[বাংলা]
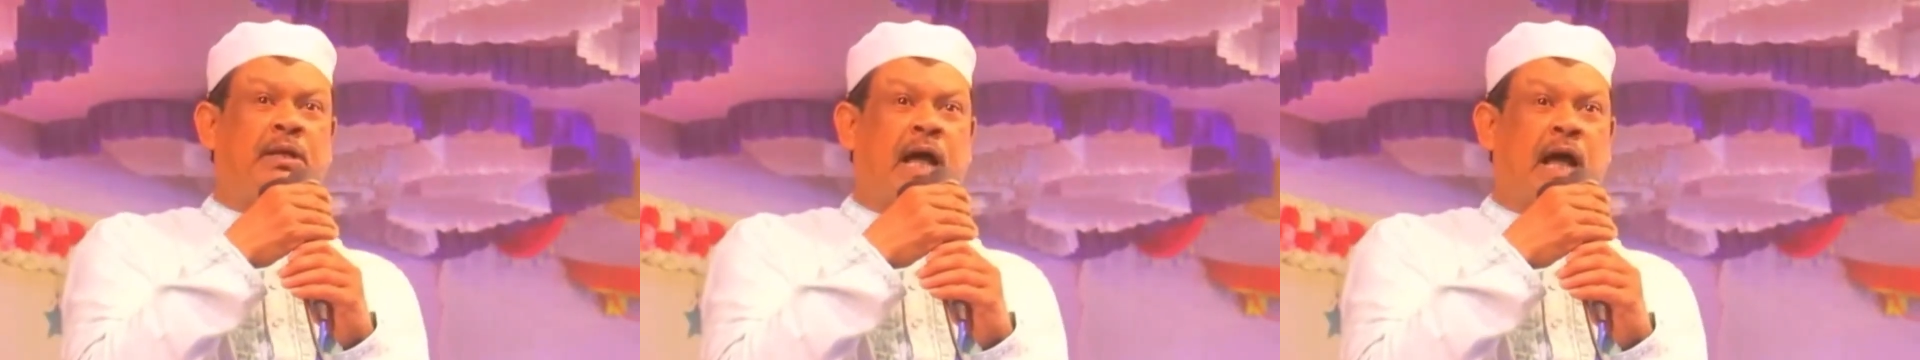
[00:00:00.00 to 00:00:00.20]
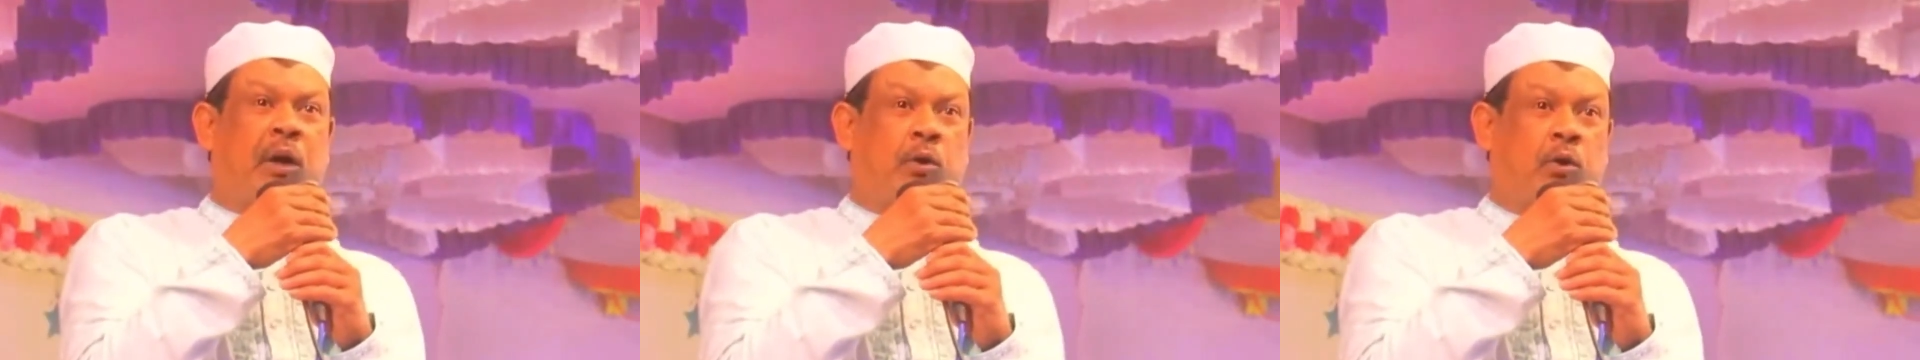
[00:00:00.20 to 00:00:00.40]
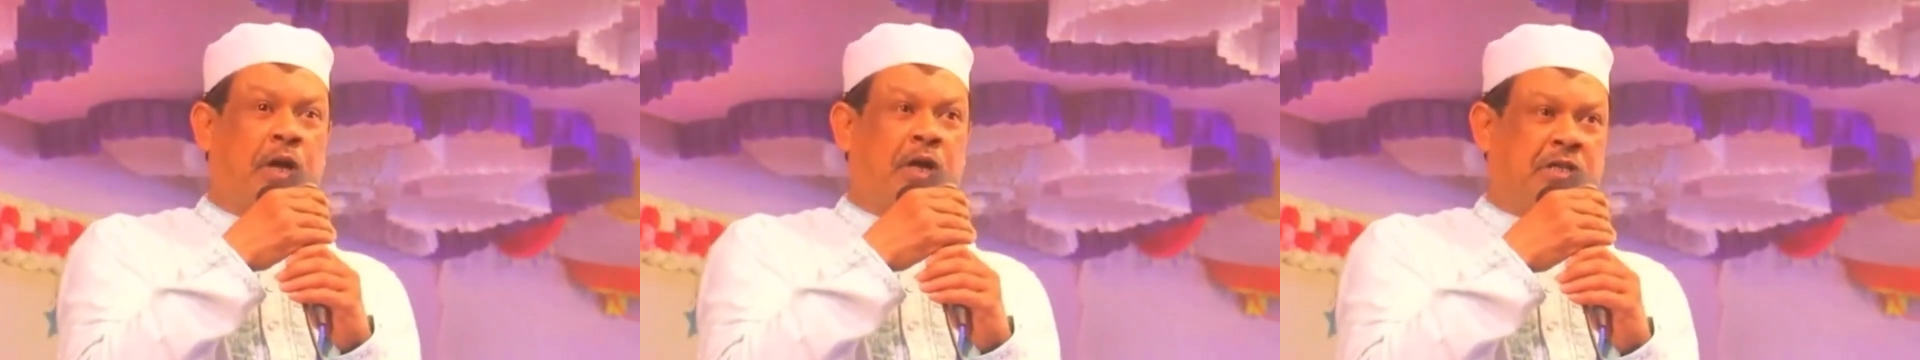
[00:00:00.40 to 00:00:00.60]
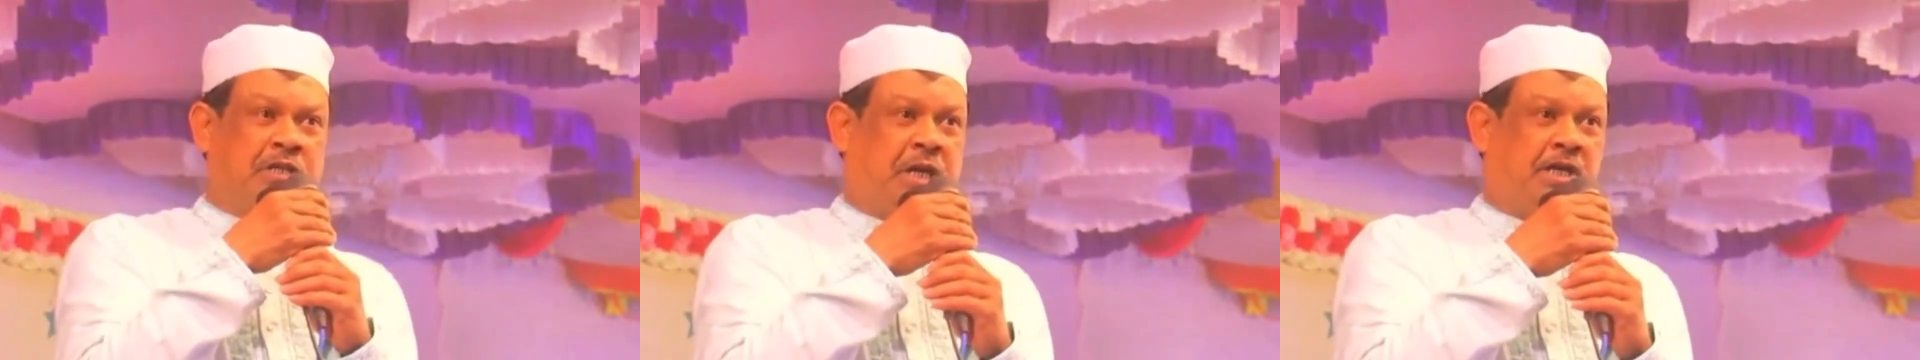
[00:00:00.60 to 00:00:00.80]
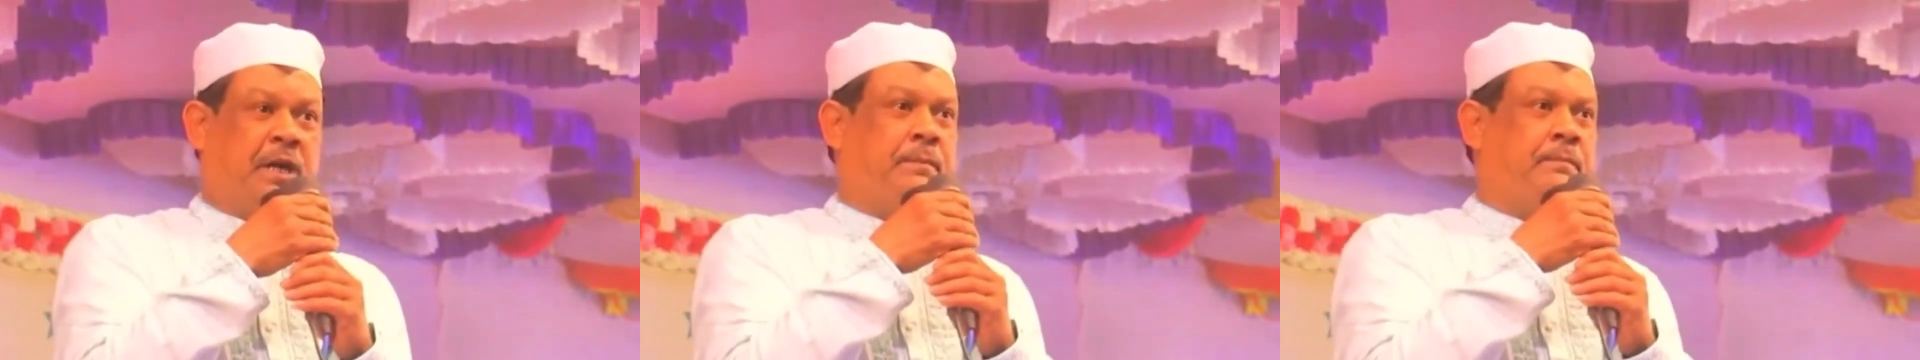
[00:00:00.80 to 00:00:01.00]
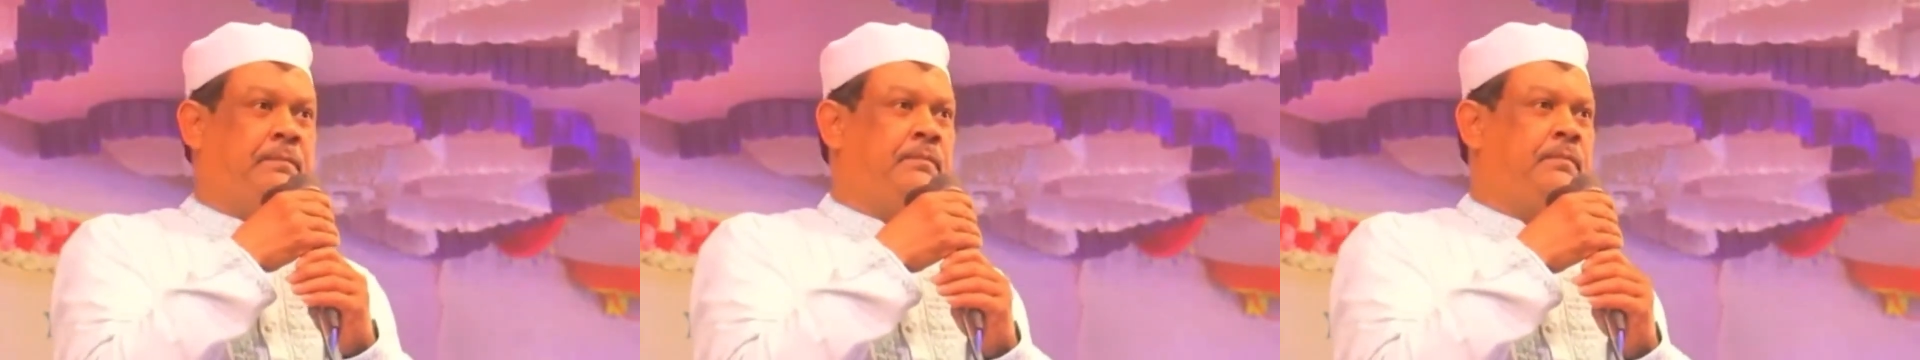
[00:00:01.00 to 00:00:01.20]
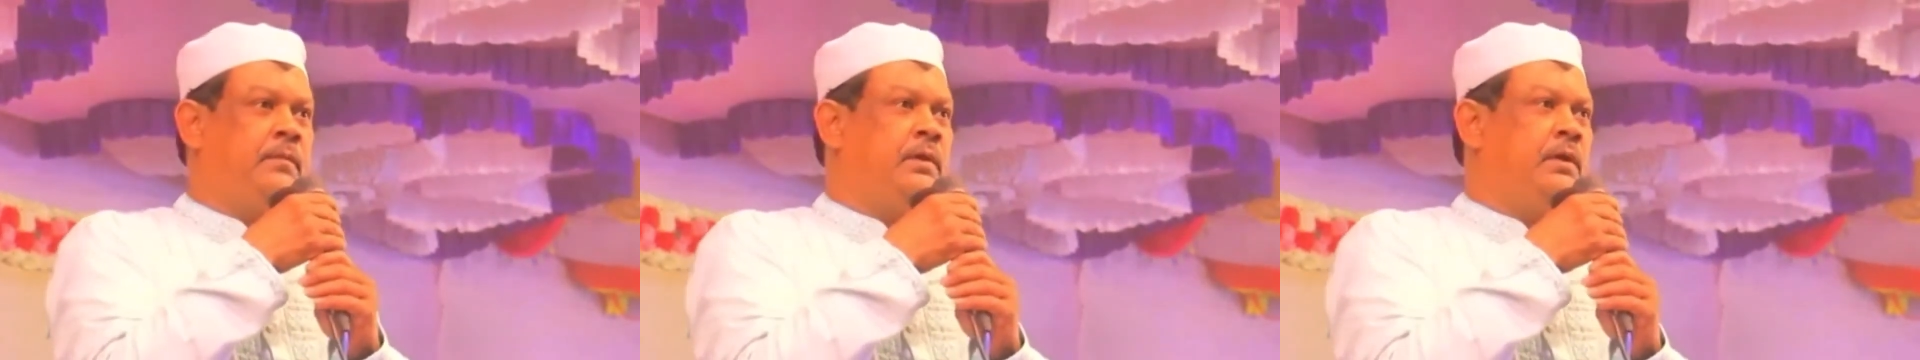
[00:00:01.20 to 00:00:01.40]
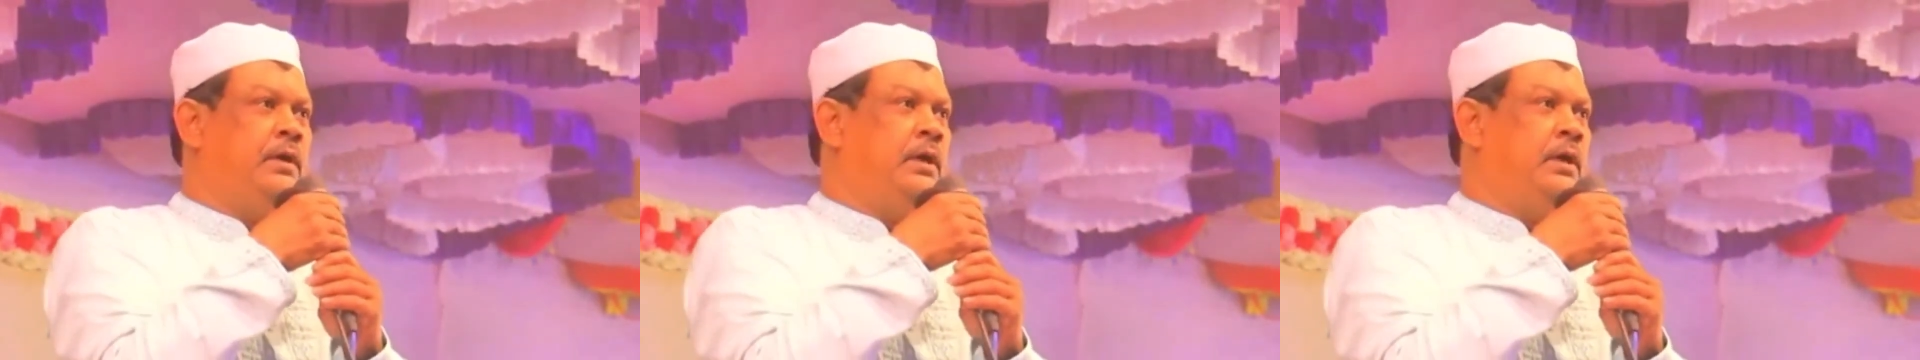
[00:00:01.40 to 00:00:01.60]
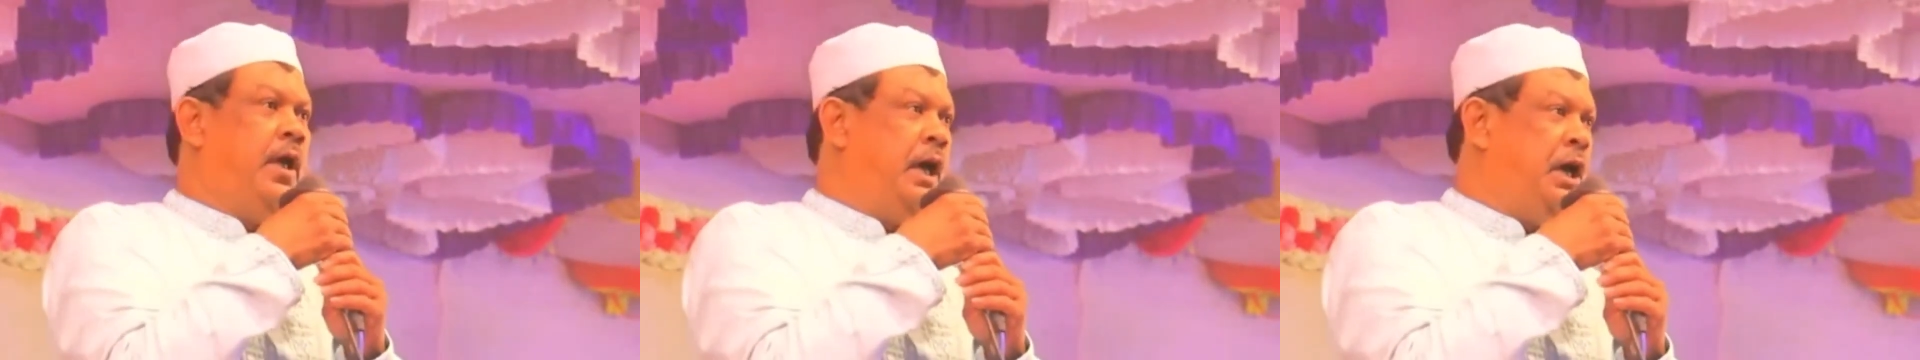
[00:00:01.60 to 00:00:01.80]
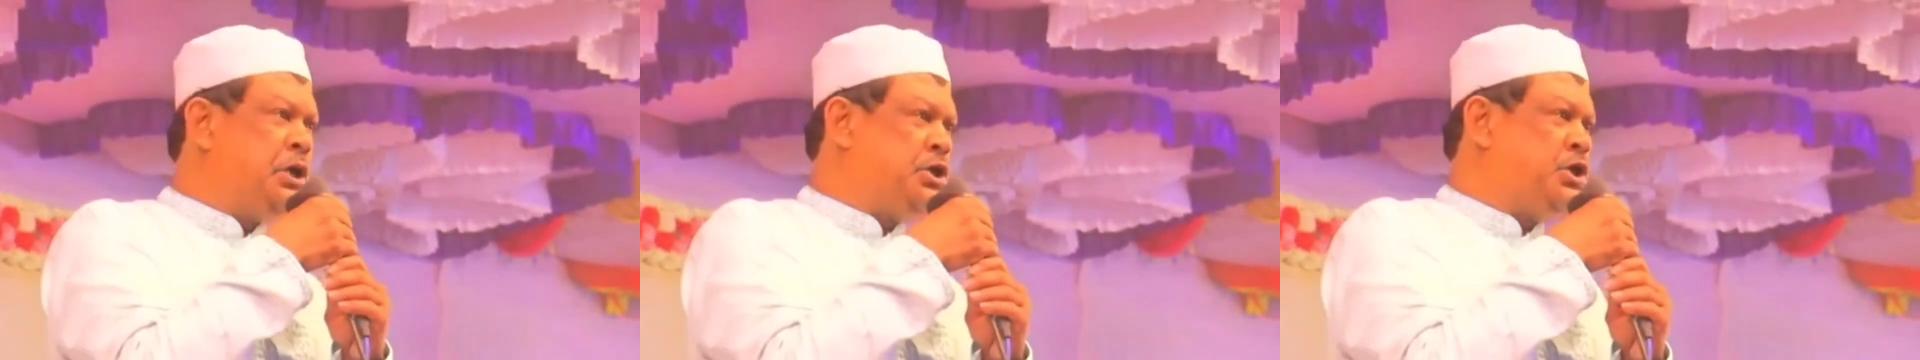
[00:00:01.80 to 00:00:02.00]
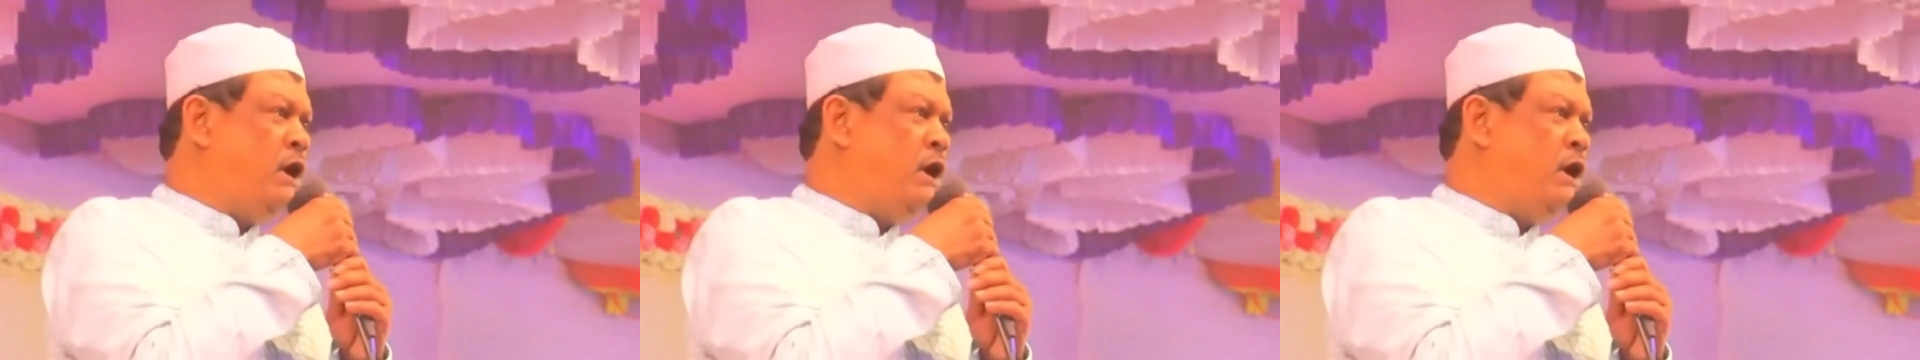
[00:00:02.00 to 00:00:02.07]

বিদায় হয়েছে এই